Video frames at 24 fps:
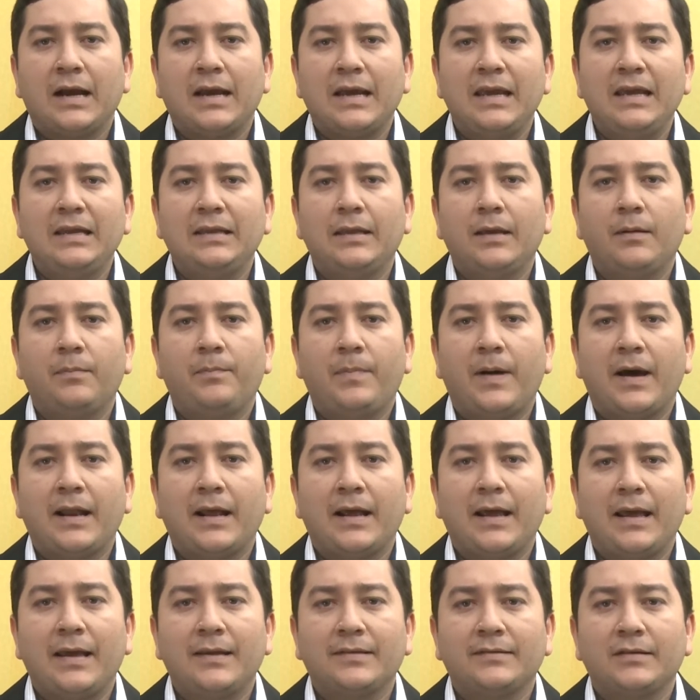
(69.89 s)
renda
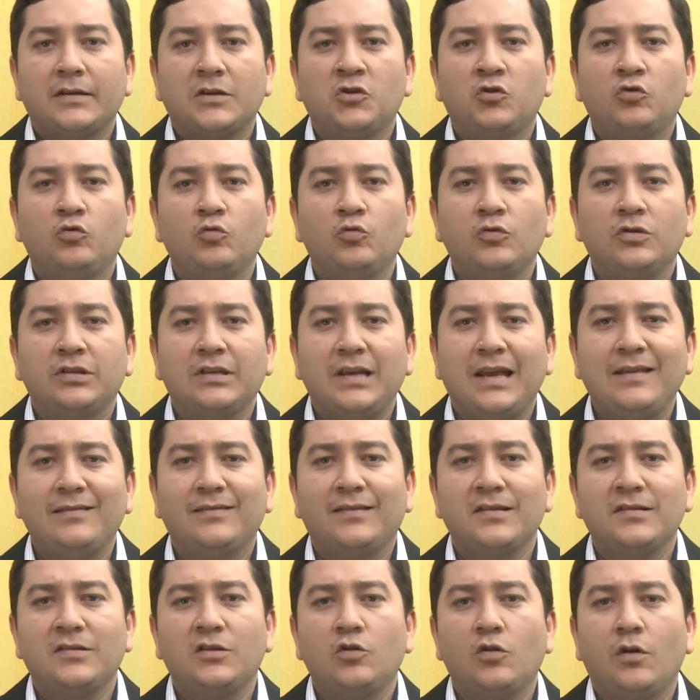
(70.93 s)
para essas
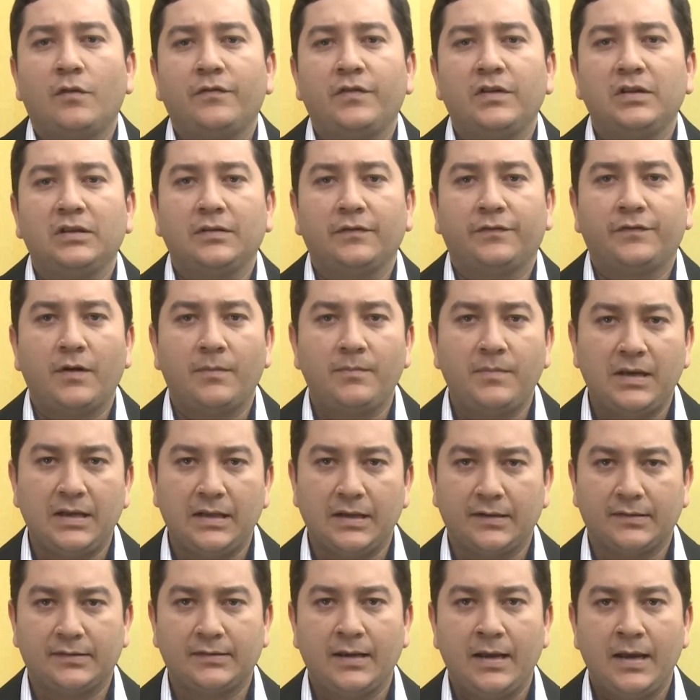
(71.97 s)
290
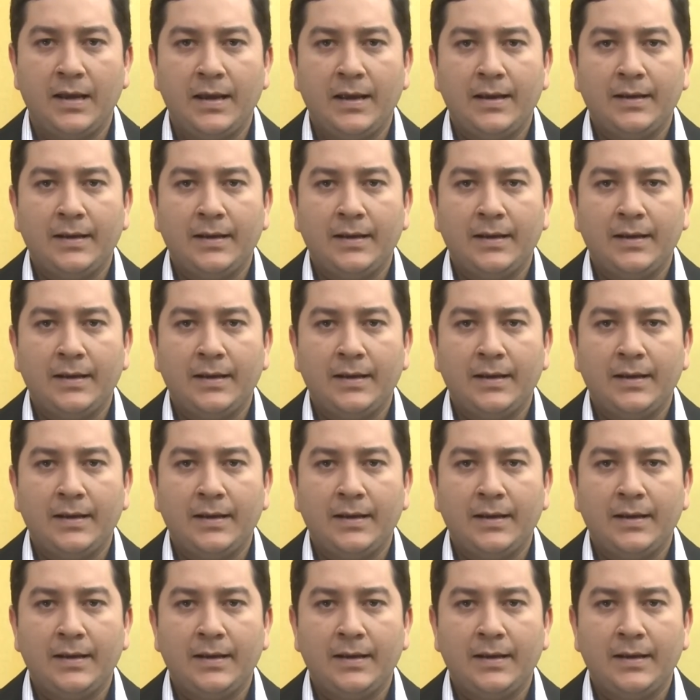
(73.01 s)
famílias.